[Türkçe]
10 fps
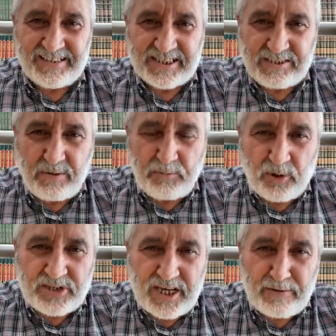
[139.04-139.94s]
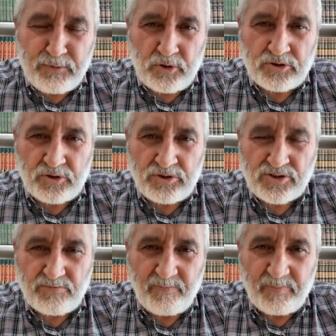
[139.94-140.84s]
Siz bir proje
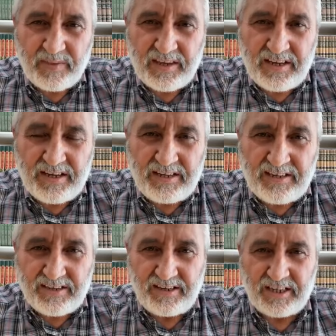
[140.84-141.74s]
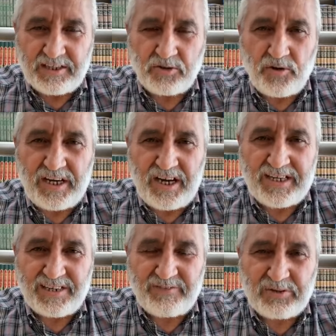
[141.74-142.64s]
yapıyorsunuz. Yakın Doğu
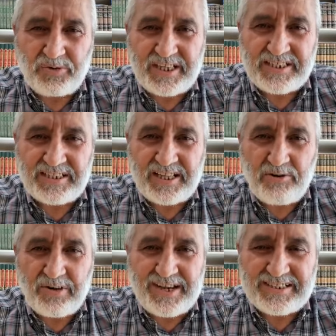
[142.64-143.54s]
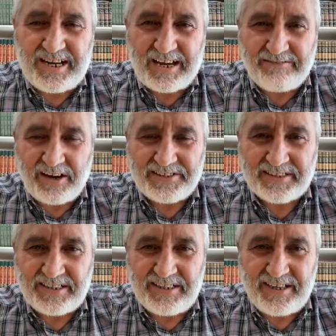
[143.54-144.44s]
İlahiyat Fakültesi'nde de öğrenciler
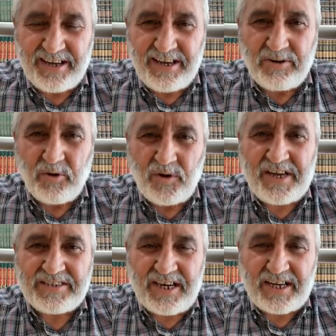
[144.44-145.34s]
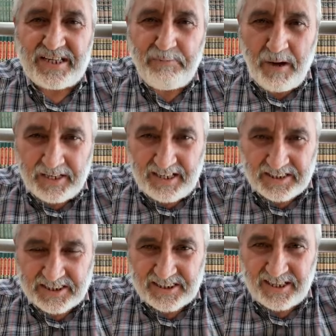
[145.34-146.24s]
var. Öğrenciler de
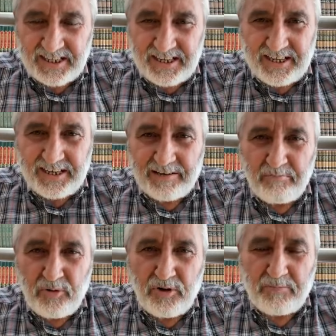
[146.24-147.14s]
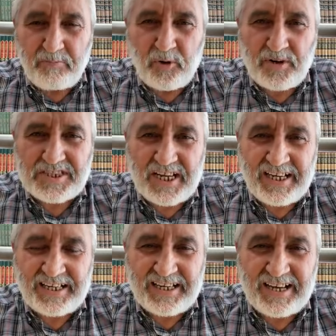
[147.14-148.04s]
paylaş bu
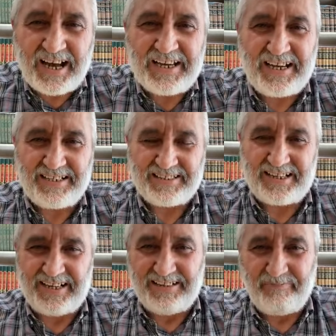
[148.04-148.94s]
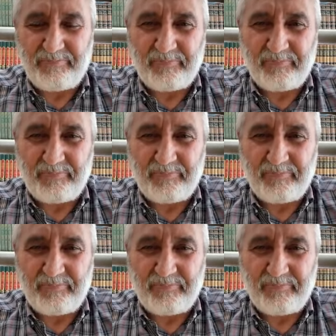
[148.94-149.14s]
projenin ayağında.